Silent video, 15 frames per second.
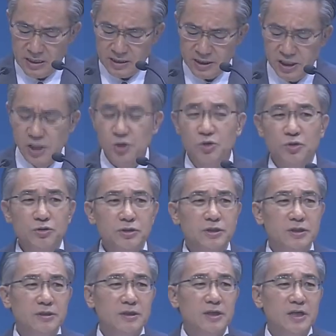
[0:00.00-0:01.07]

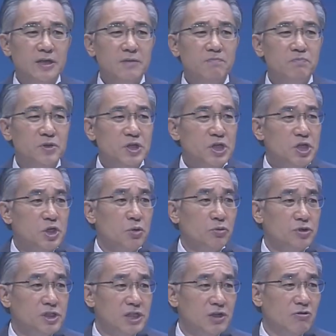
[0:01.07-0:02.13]
질투는
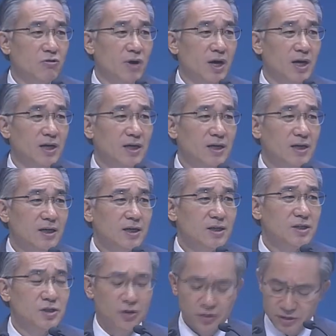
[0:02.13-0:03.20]
비교의식과
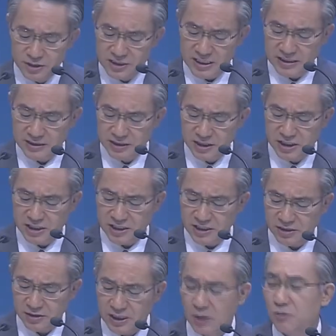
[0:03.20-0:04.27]

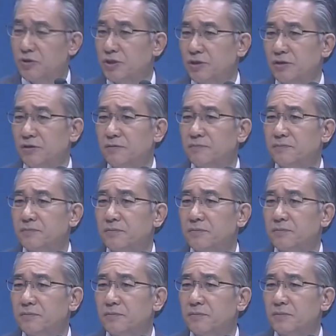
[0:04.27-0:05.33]
경쟁의식에서 나오죠.
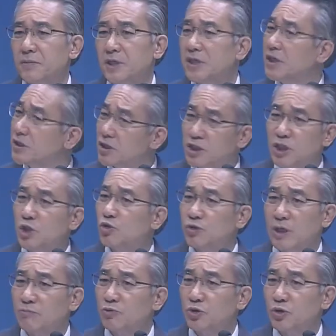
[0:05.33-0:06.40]
그래서
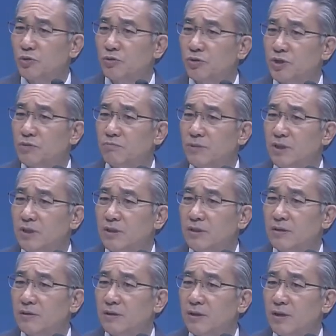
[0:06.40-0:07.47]
질투가 무서운 것입니다.
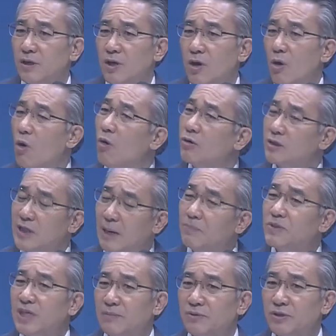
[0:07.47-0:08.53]
혹
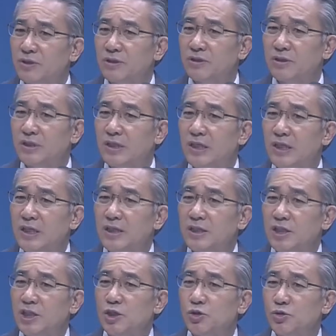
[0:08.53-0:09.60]
남자분들은
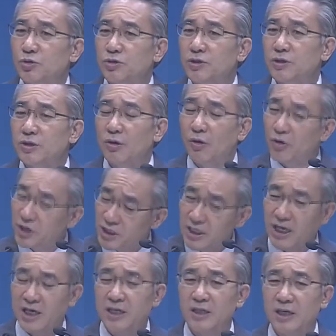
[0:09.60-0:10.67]
질투는
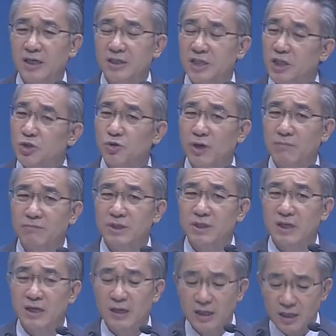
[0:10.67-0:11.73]
어린아이나
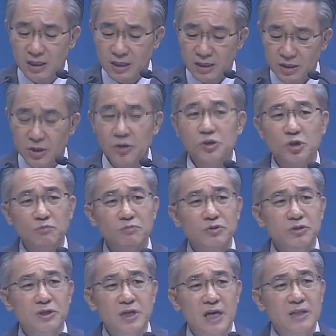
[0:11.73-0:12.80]
죄송합니다.
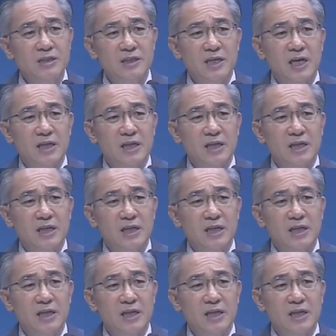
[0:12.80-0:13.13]
여성분들이 하는 게